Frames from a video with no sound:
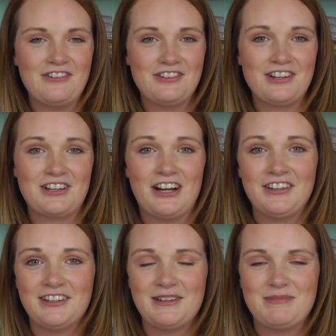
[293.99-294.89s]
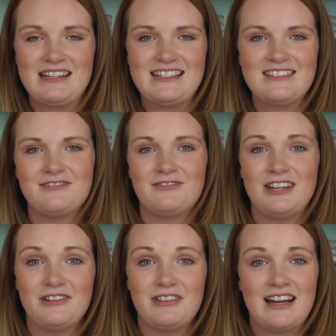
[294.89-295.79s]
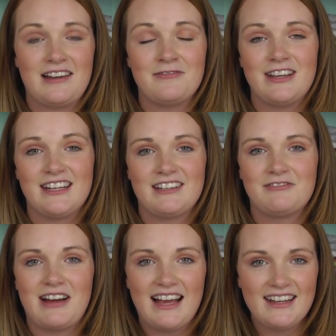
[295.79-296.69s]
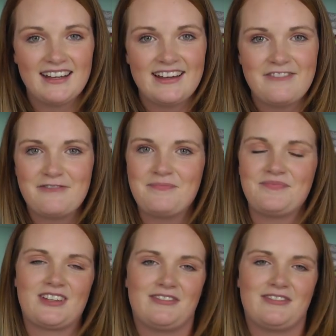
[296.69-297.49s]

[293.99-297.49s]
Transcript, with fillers: hoffe, ich konnte dir mit diesem Video wieder ein wenig weiterhelfen.